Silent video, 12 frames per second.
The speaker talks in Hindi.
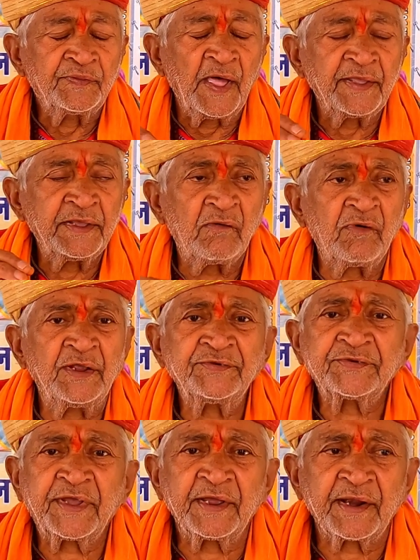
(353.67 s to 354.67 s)
दहिया
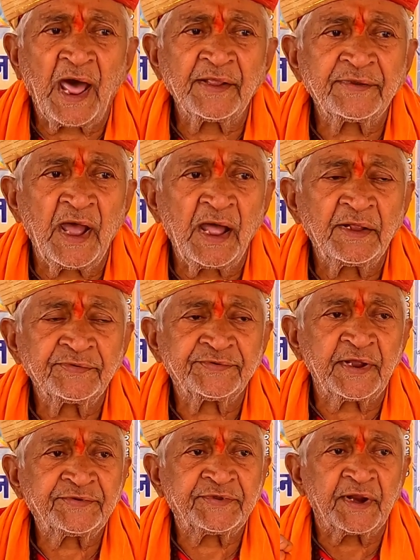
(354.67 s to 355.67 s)
वंश के राजा
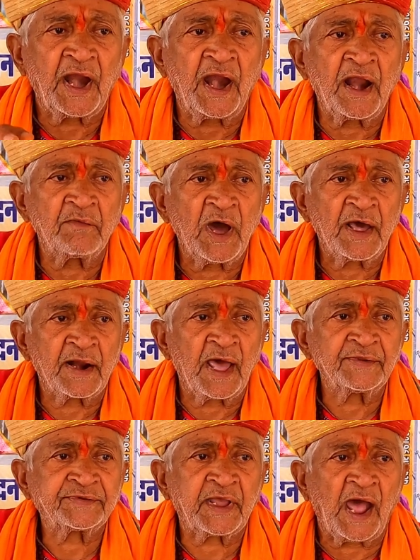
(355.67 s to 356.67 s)
चच राणा
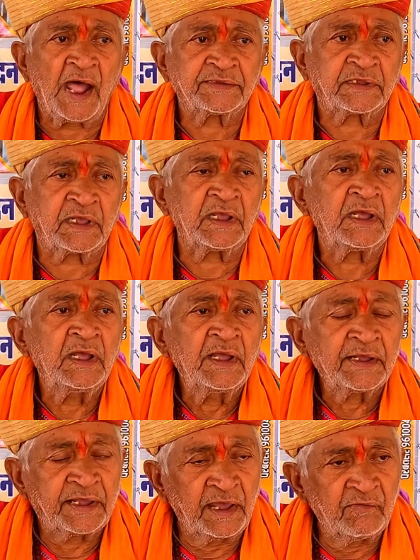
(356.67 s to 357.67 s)
महाराज के हाथ की
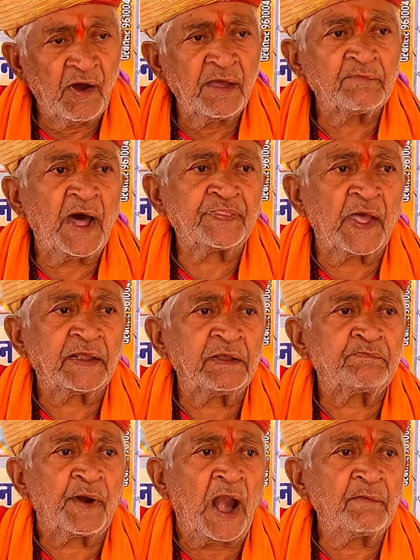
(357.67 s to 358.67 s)
केवाय माता
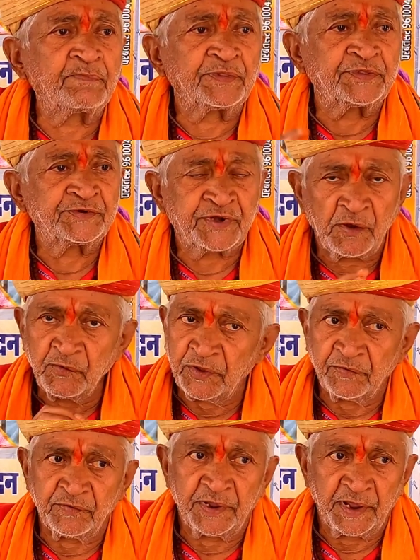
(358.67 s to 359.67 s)
की प्राण प्रतिष्ठा
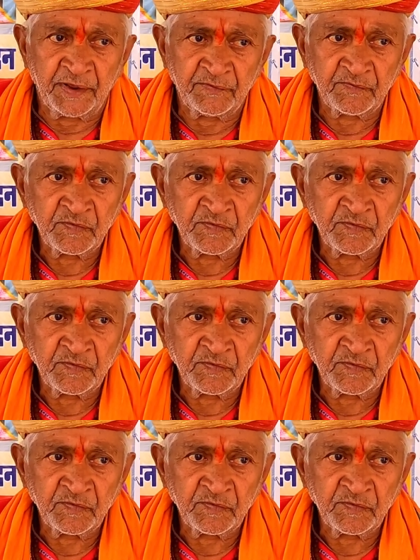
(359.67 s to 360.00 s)
हुई हुई है